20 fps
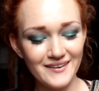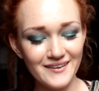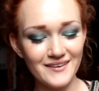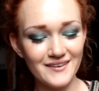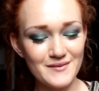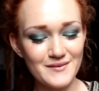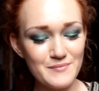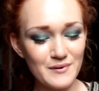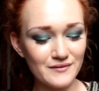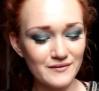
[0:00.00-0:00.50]

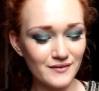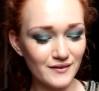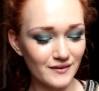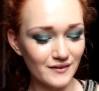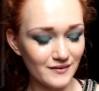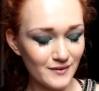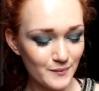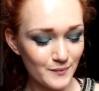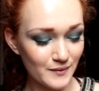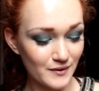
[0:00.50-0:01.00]
E,
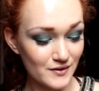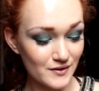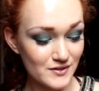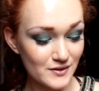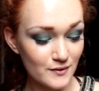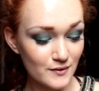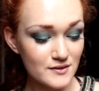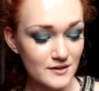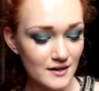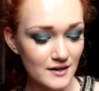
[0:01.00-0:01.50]
powoli dopiero się
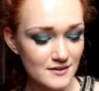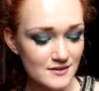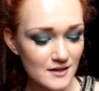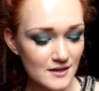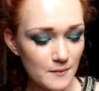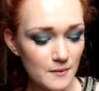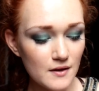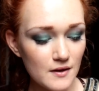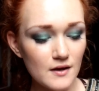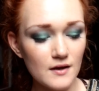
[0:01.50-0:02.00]

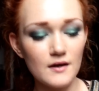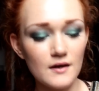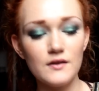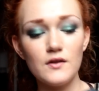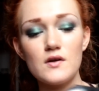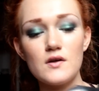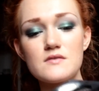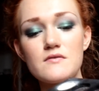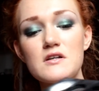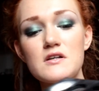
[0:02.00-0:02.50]
rozkręcam. I to
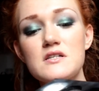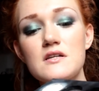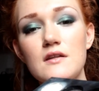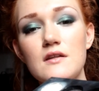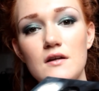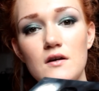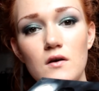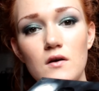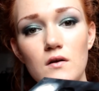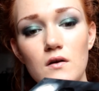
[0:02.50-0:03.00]
jest właśnie
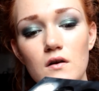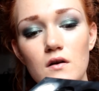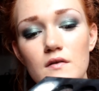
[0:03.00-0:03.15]
ten kolor.